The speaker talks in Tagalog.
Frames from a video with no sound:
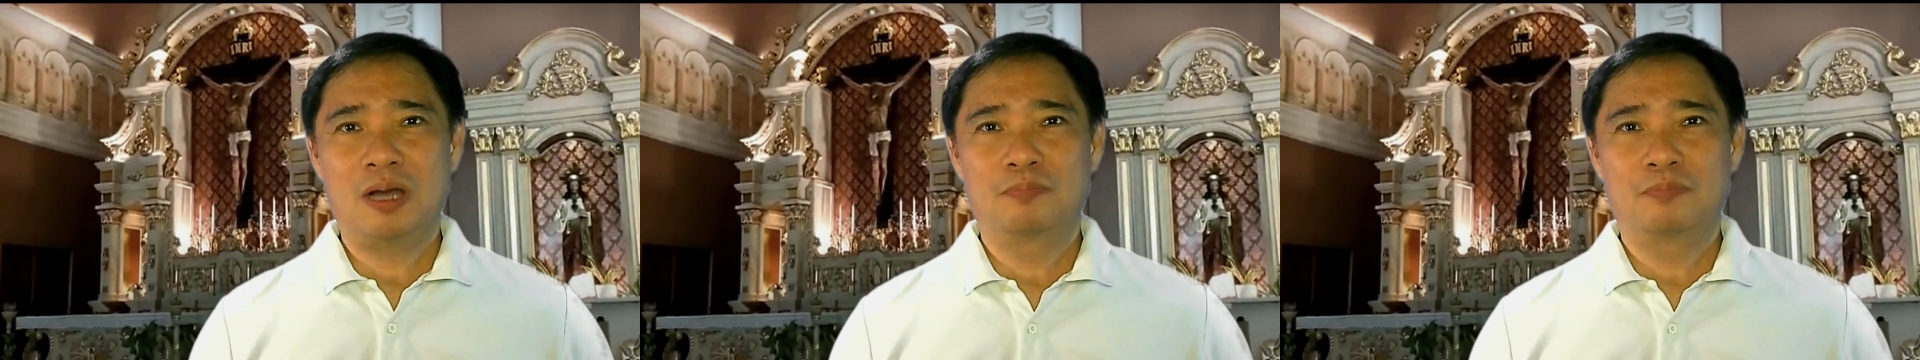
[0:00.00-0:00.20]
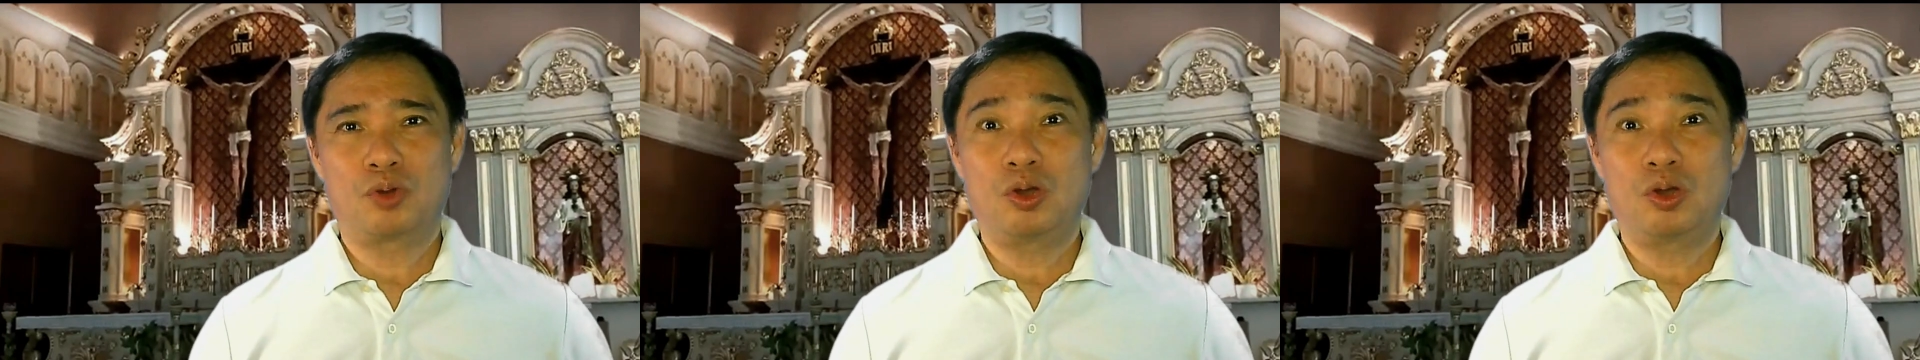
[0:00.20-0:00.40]

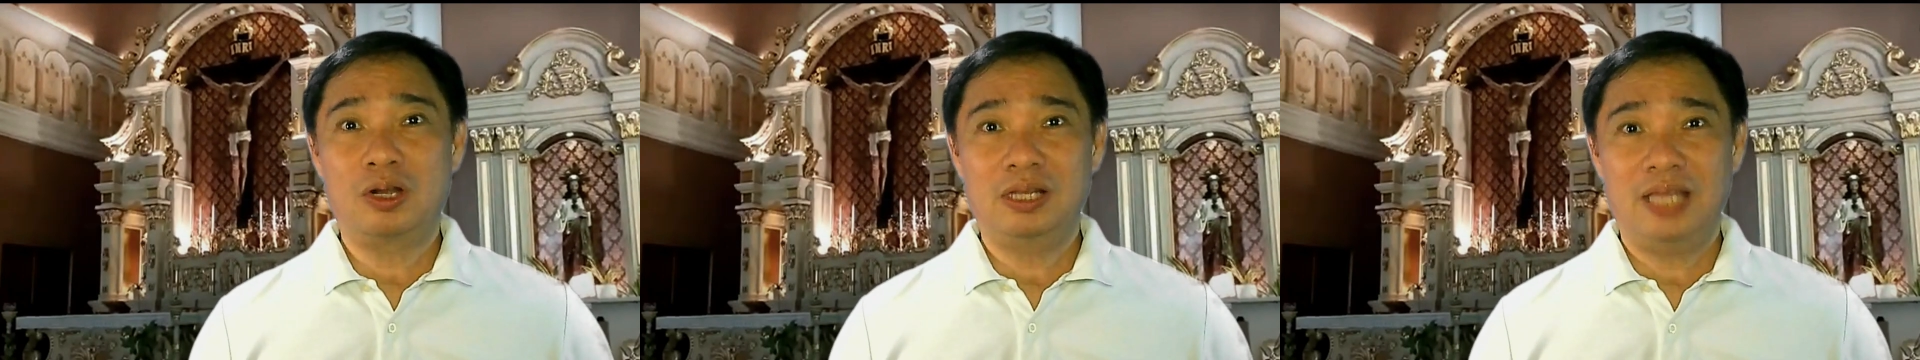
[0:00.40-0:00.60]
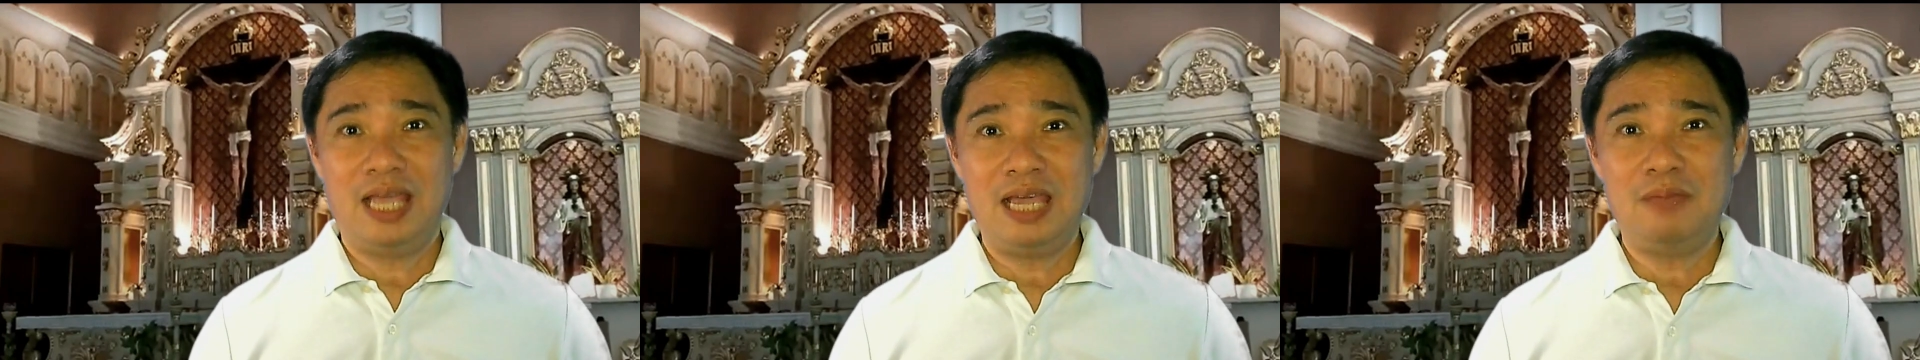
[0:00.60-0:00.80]

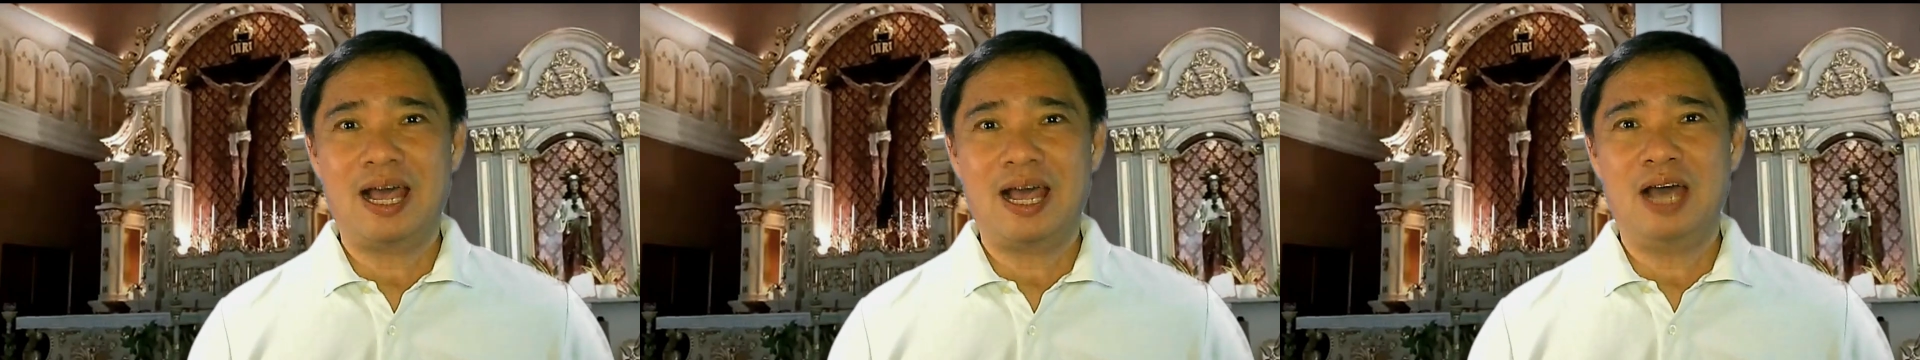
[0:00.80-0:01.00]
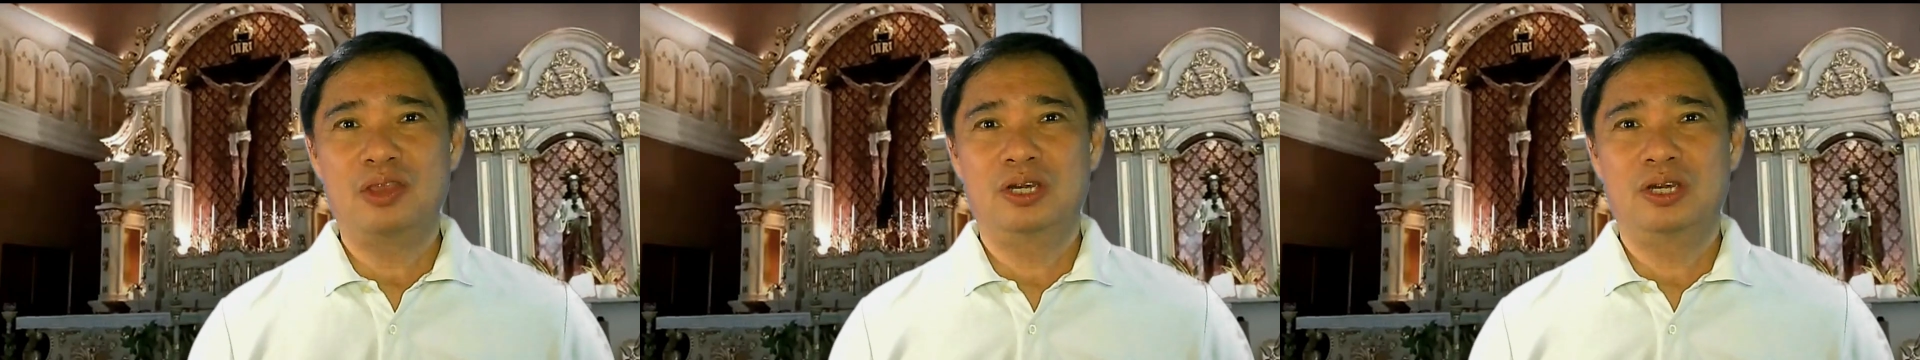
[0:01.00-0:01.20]

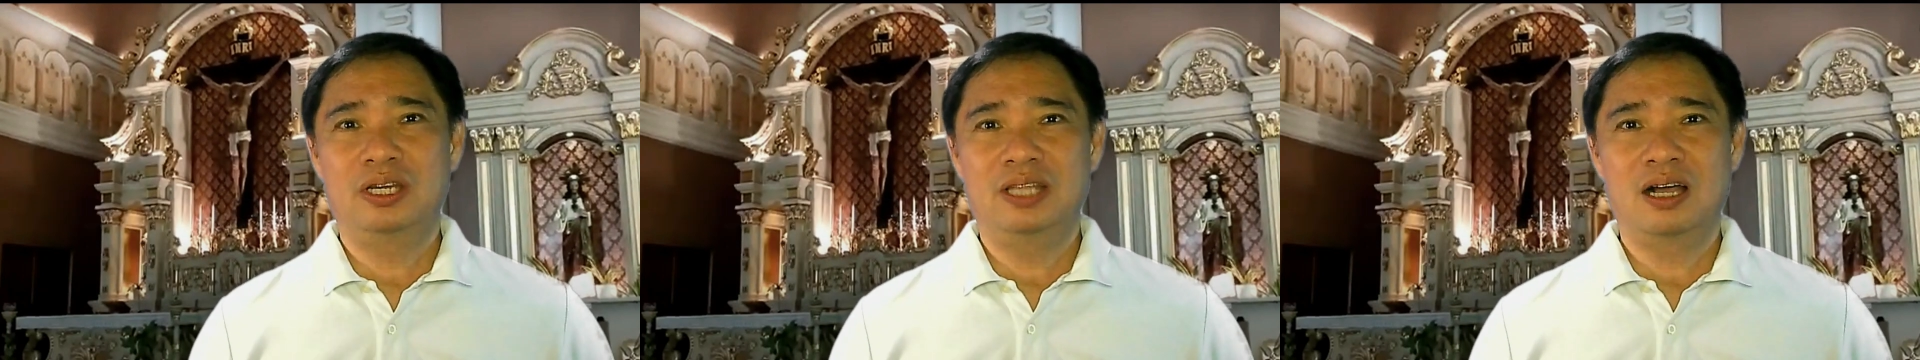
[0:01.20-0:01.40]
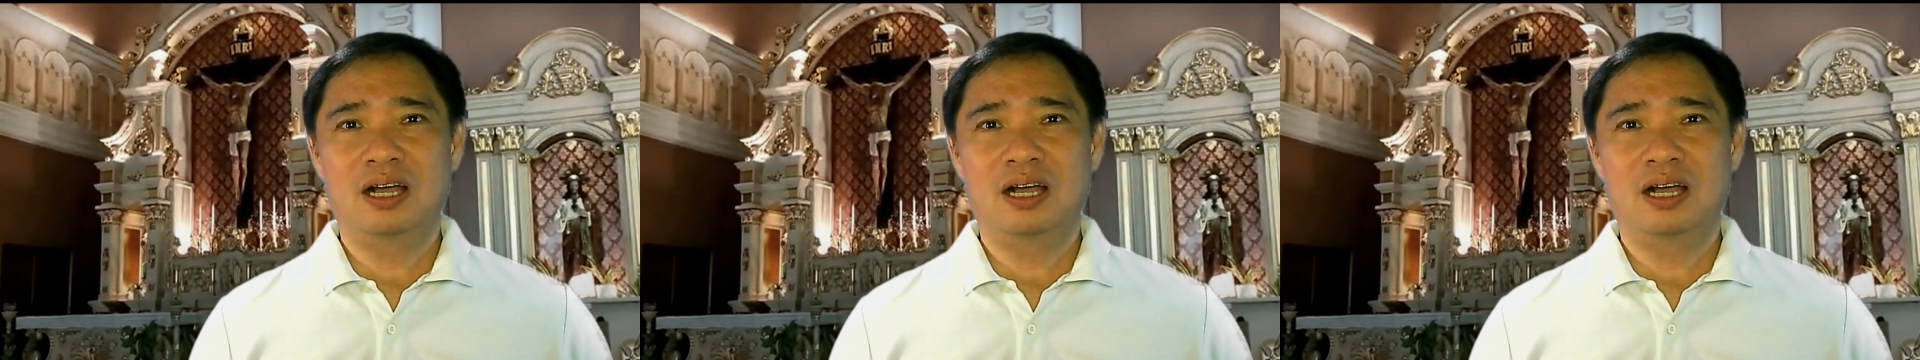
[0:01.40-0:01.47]
pag-proclaim rather